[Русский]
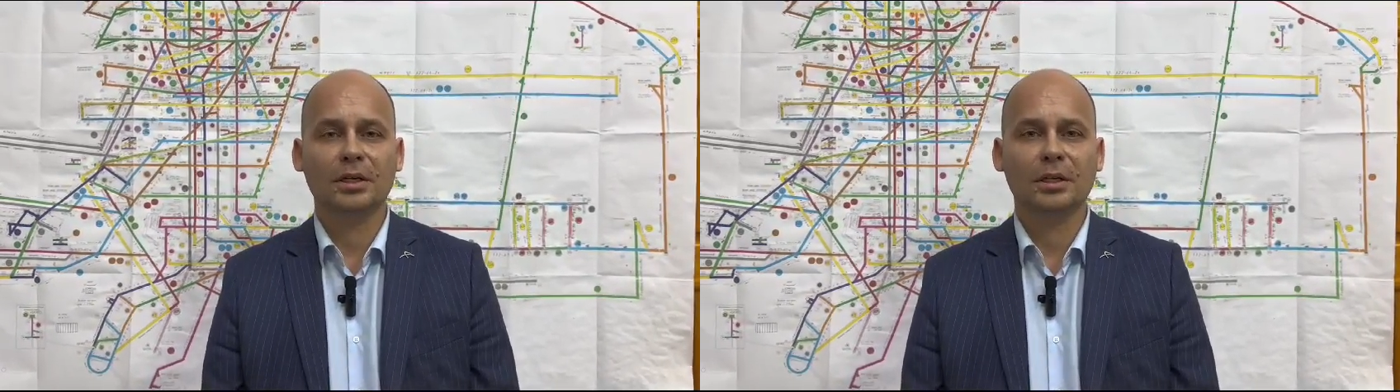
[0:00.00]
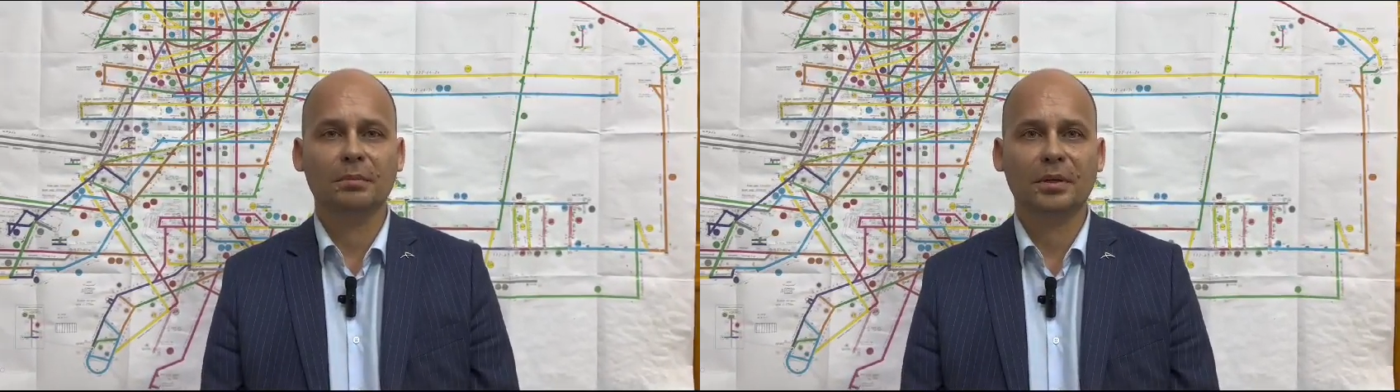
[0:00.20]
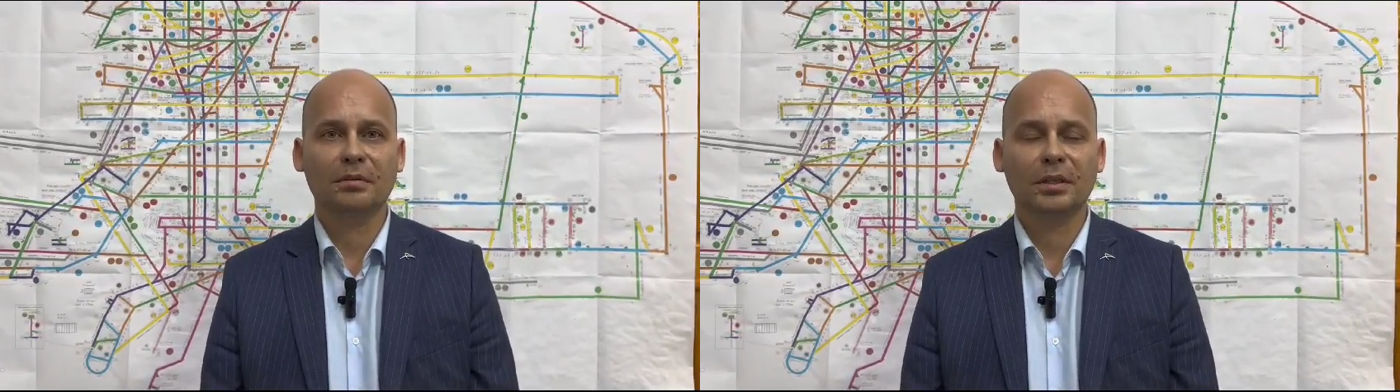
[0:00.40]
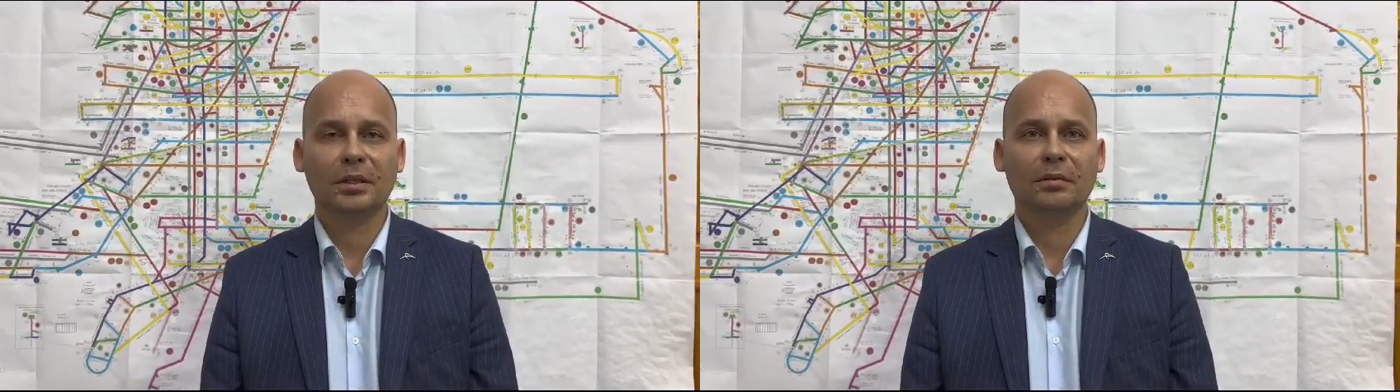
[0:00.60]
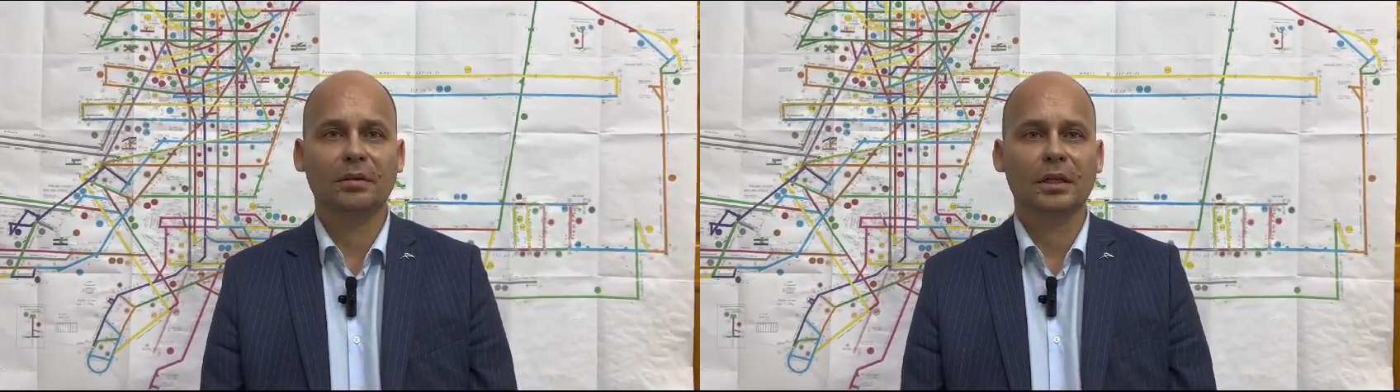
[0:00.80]
режим
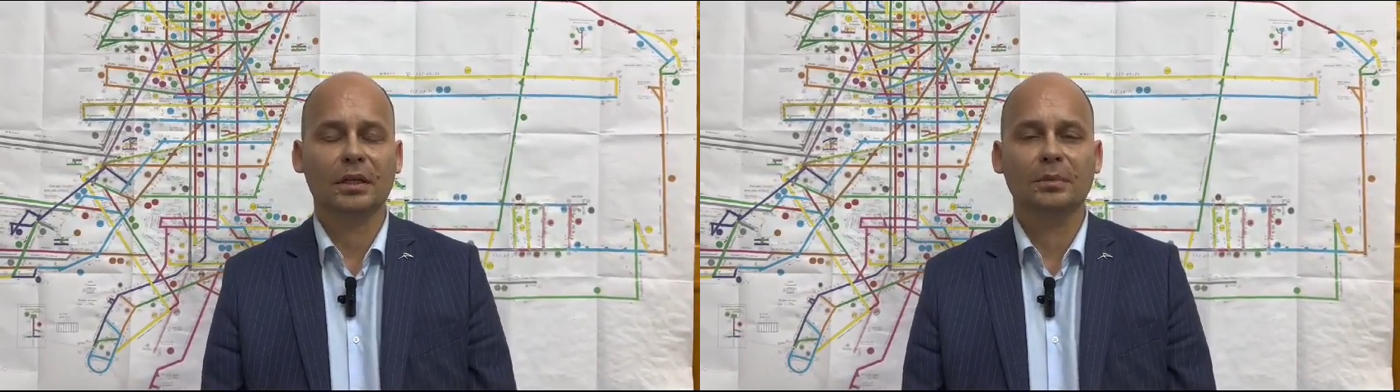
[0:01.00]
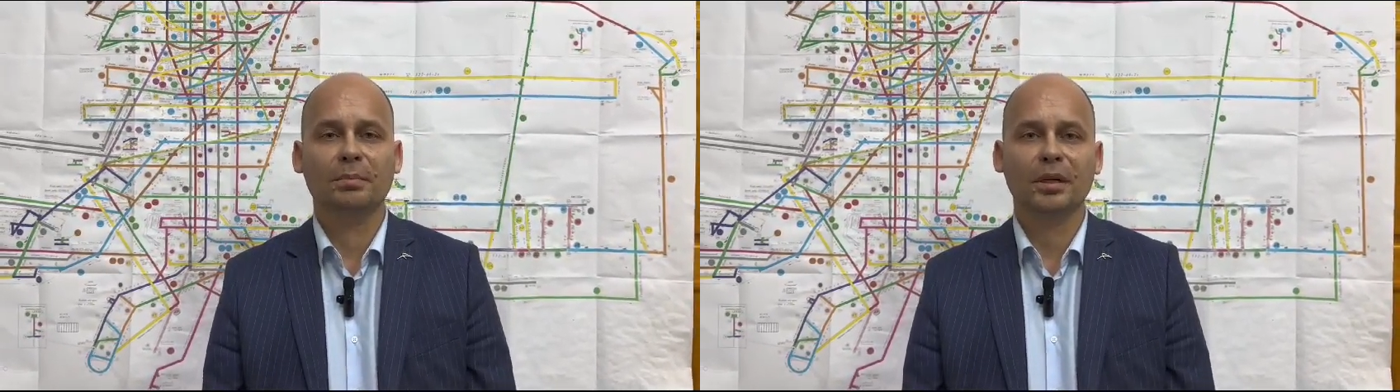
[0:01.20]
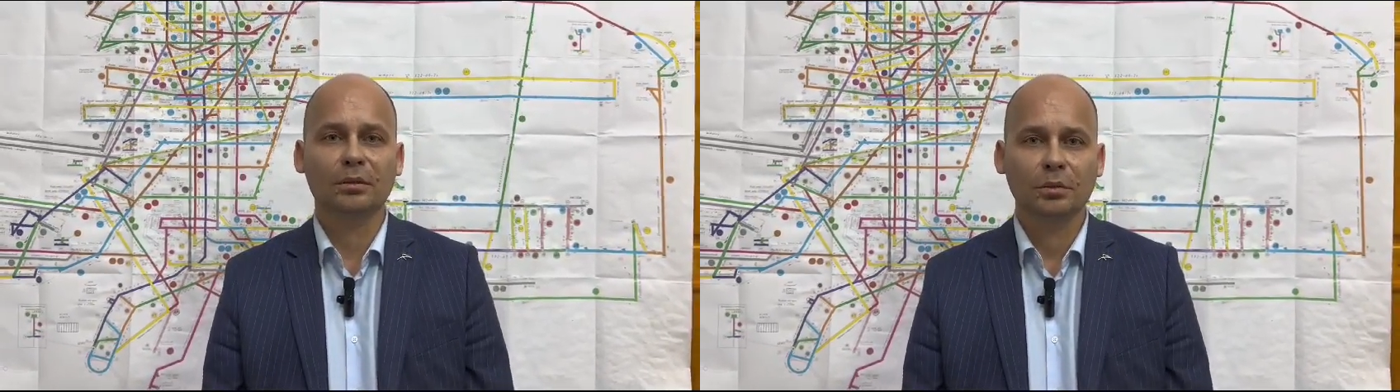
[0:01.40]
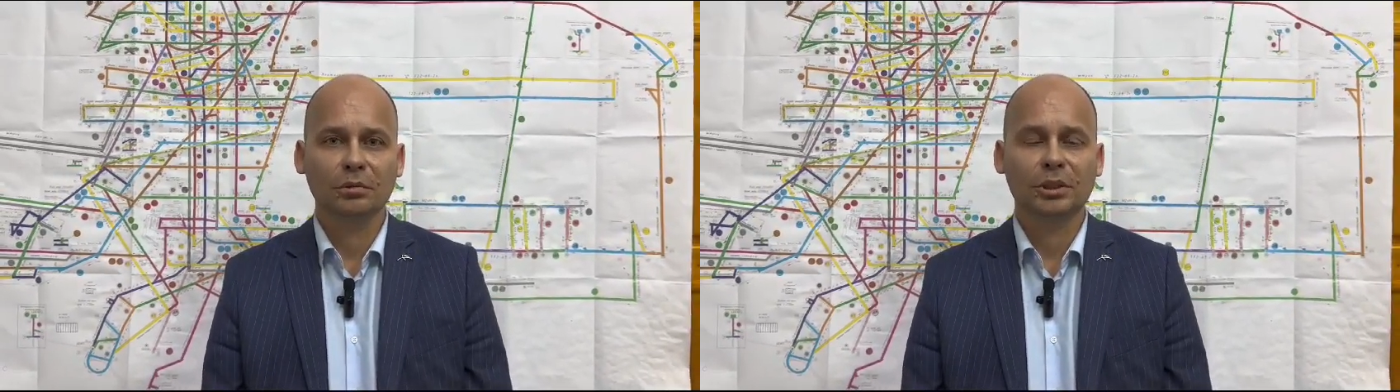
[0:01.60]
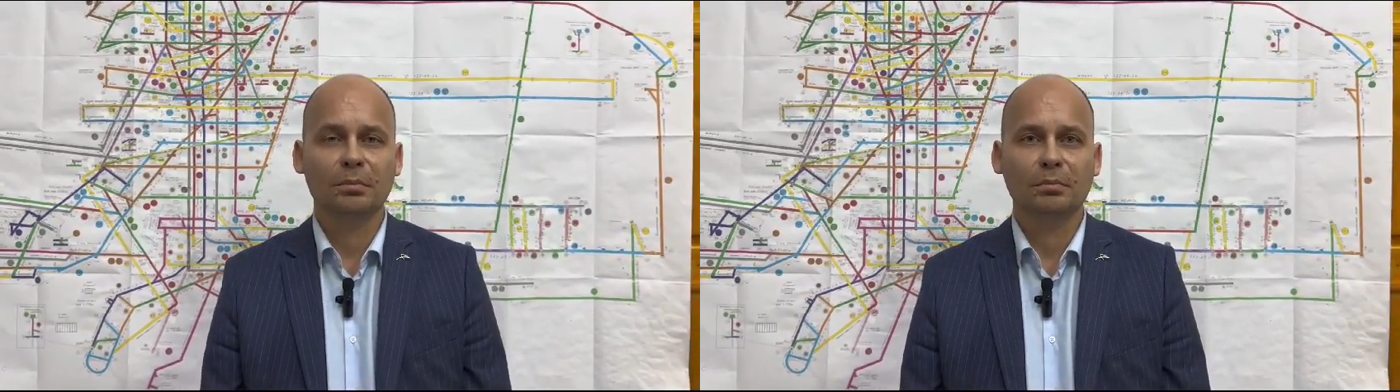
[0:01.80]
проветривания и
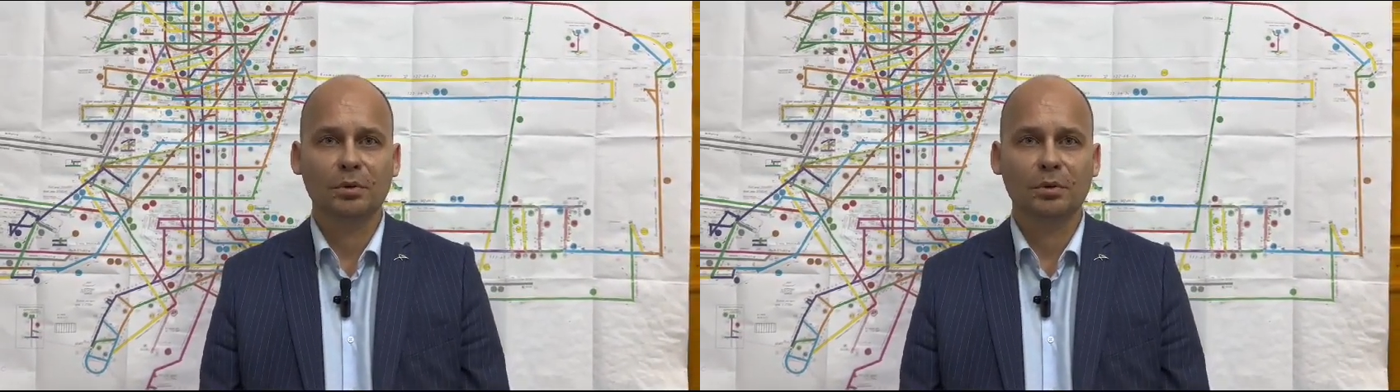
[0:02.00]
продолжить